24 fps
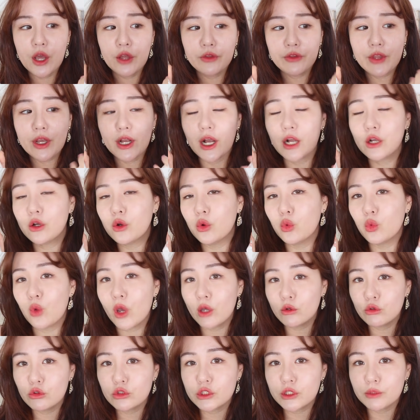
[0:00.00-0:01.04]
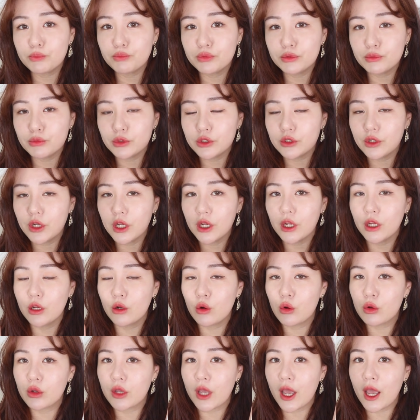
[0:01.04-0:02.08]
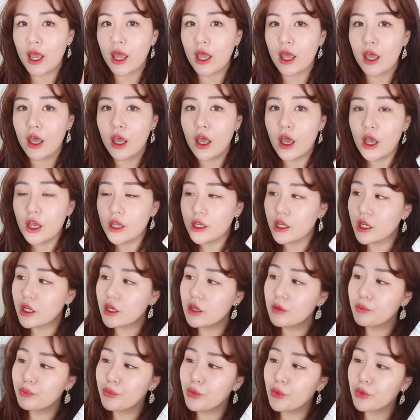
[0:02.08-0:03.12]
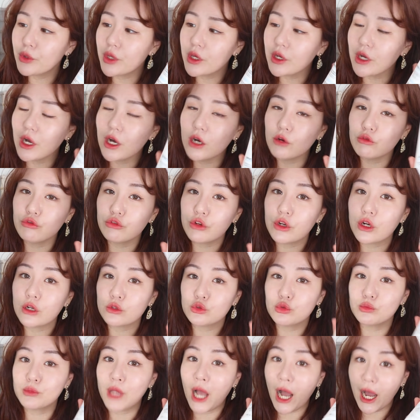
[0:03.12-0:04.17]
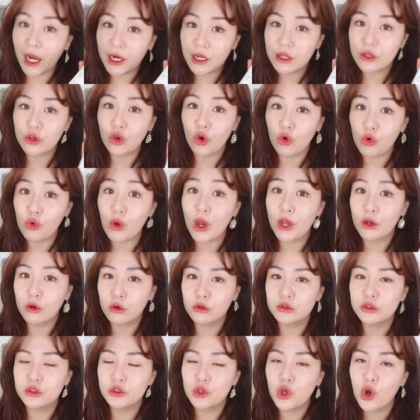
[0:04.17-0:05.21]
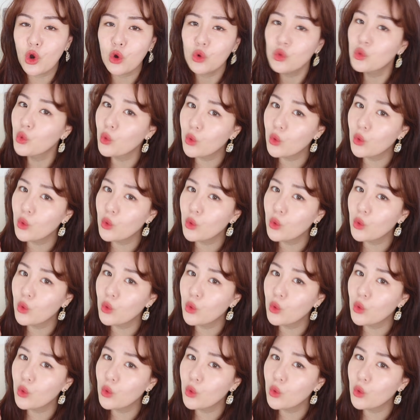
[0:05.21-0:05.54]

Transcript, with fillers: 근데 가끔 외국 제품들이 이렇게 이름 표기가 우리랑 좀 다른 경우가 있거든요.